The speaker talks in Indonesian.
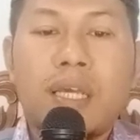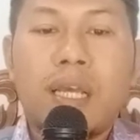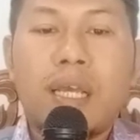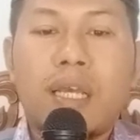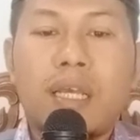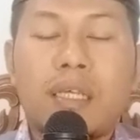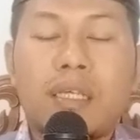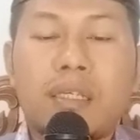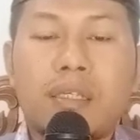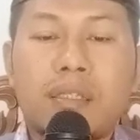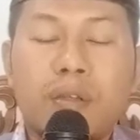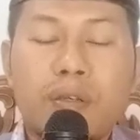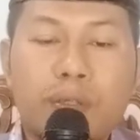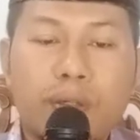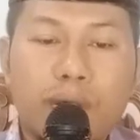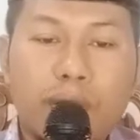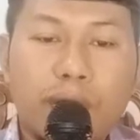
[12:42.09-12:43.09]
ah,
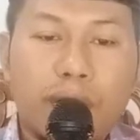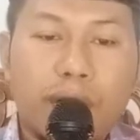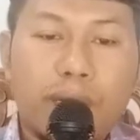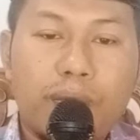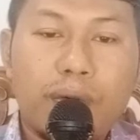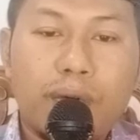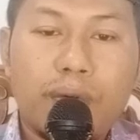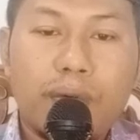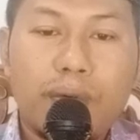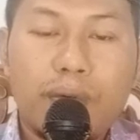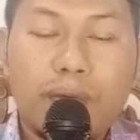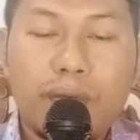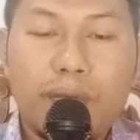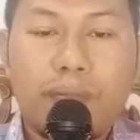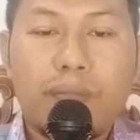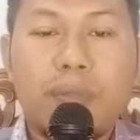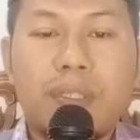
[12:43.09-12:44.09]
Rasulullah pun
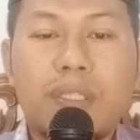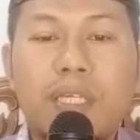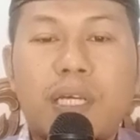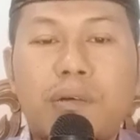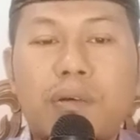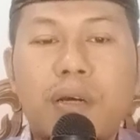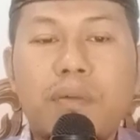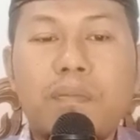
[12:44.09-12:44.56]
menjawab